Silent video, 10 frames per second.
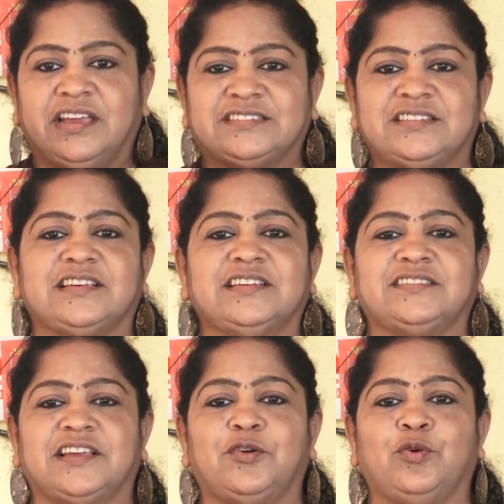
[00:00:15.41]

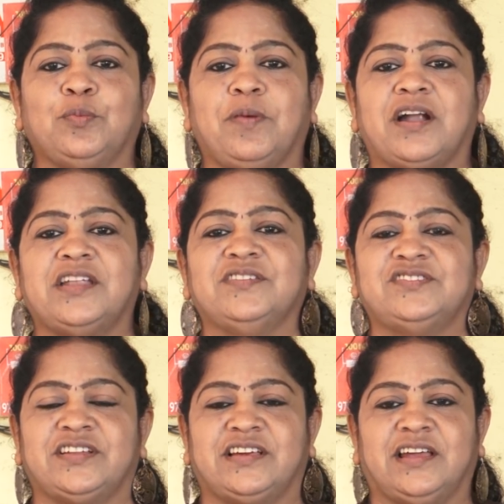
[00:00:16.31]
எக்ஸசைஸ் செய்கிற ஒரு பாடி
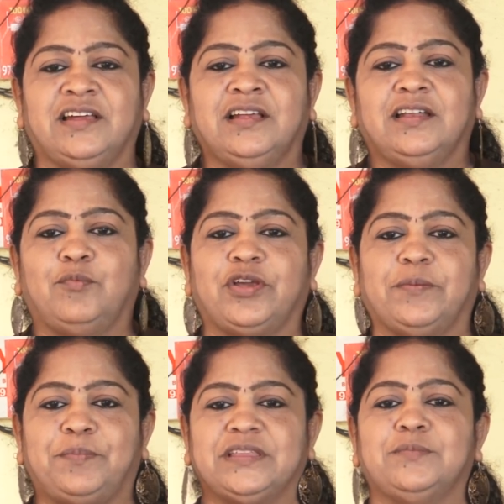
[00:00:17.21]
வச்சிருக்கிற
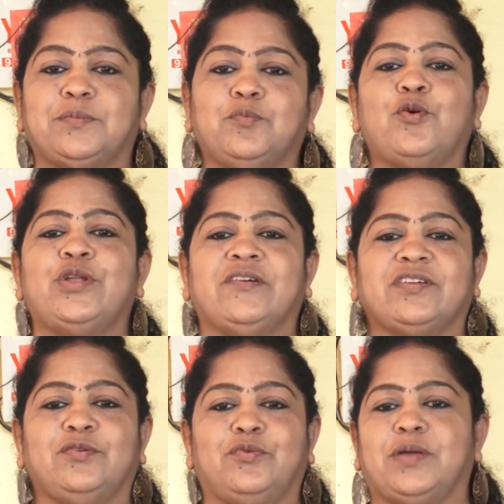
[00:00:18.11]
நம்முடைய பிரதமர் மோடி
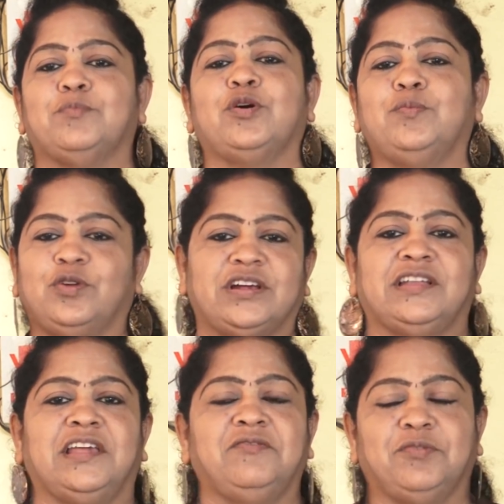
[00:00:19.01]
அவர்களுடைய முகம்
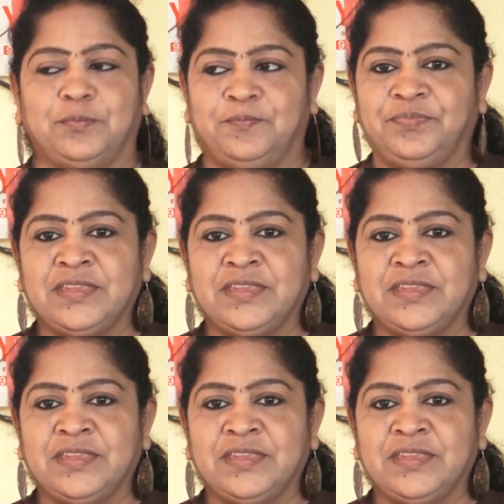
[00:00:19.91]
உங்களுக்கு நினைவு வரும்